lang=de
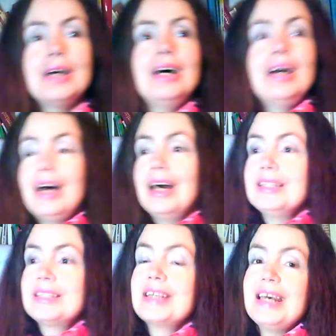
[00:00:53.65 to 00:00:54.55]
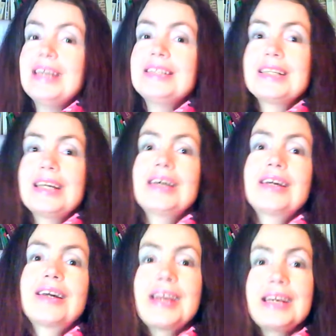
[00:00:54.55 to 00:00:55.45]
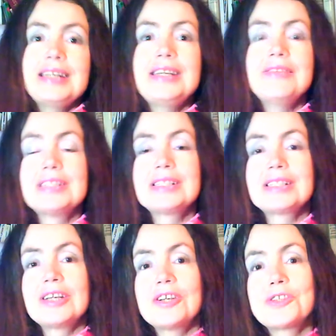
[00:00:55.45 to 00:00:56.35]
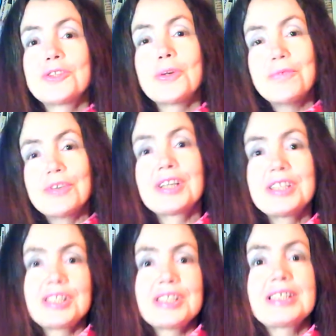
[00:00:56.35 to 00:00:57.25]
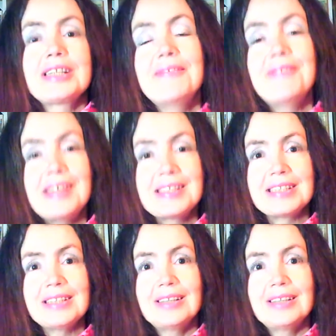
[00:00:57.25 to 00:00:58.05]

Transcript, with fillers: ein sehr, sehr kreatives, schöpferisches Wesen.